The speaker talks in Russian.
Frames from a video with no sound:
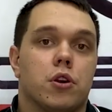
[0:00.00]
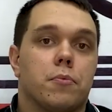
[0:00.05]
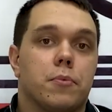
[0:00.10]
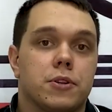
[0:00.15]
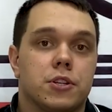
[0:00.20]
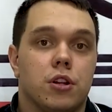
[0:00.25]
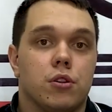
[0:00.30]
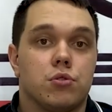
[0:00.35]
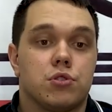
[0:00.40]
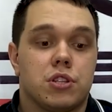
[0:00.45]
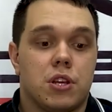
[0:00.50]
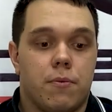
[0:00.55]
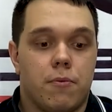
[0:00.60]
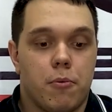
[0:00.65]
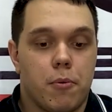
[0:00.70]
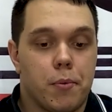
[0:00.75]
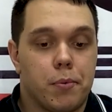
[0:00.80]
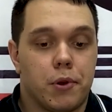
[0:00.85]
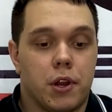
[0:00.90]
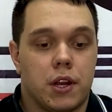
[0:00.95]
пожалуй, к самой
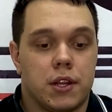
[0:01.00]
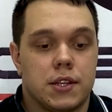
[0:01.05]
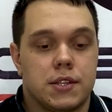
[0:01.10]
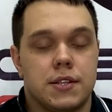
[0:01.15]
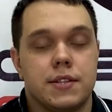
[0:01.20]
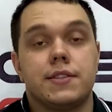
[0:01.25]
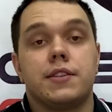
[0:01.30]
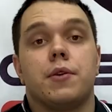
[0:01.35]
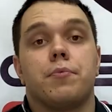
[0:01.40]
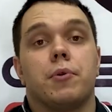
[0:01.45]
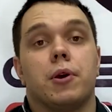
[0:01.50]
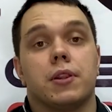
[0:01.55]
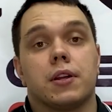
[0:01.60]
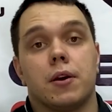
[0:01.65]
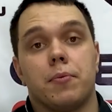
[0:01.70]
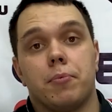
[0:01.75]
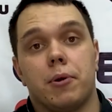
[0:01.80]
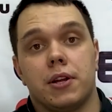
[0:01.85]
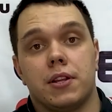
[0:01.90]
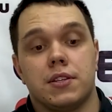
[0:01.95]
популярной системе от
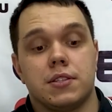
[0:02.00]
компании